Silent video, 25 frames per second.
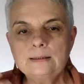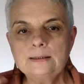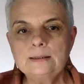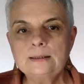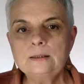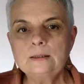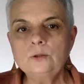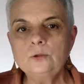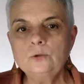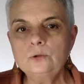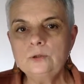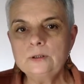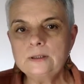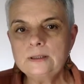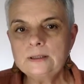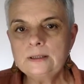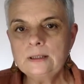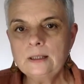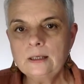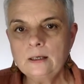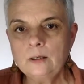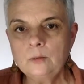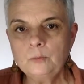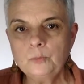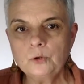c'est
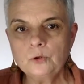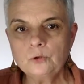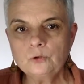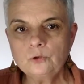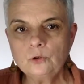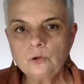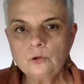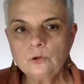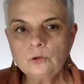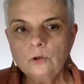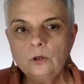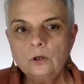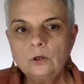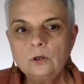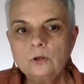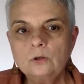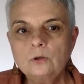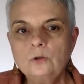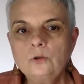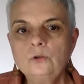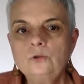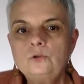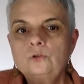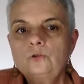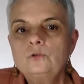aussi important
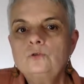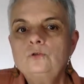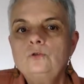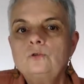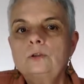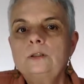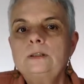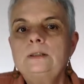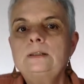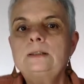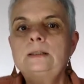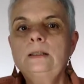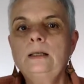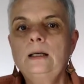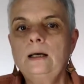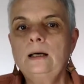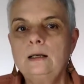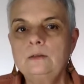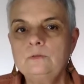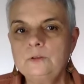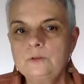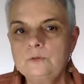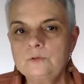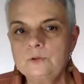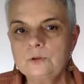que de s'autoriser
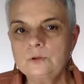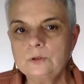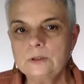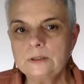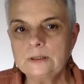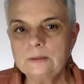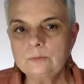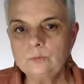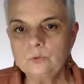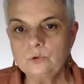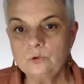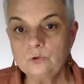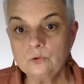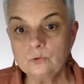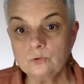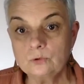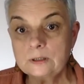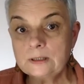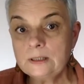à vivre ces émotions.